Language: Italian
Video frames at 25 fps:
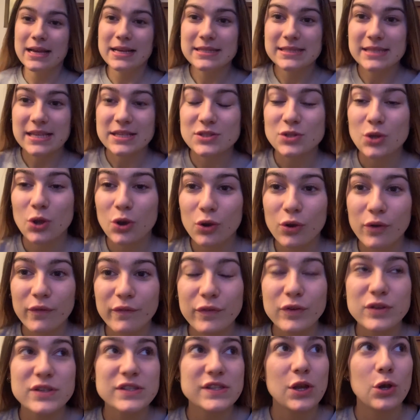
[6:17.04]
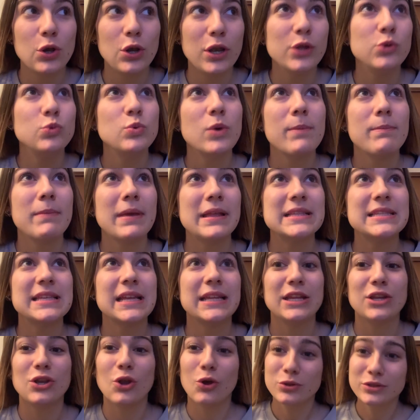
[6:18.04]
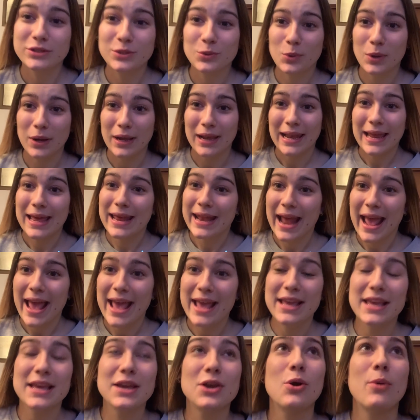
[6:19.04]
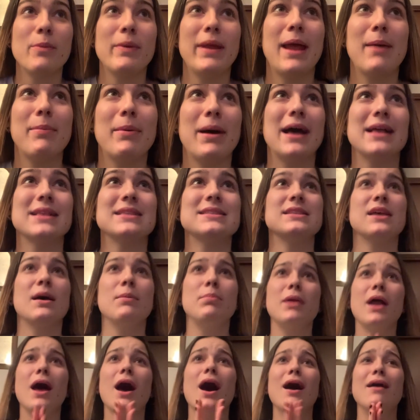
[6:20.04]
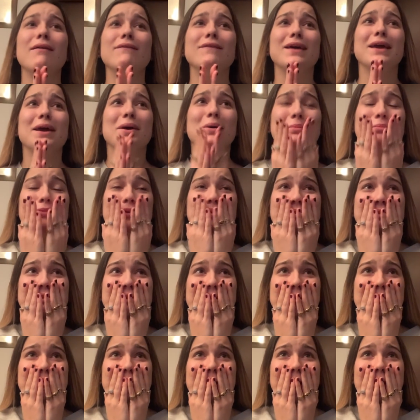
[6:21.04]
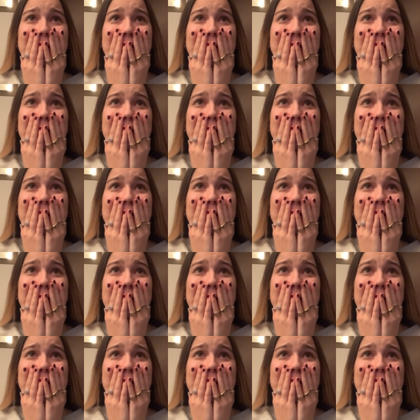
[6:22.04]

Se solo non fossero le due e mezza di notte urlerei come una pazza. Brave, oh mio Dio che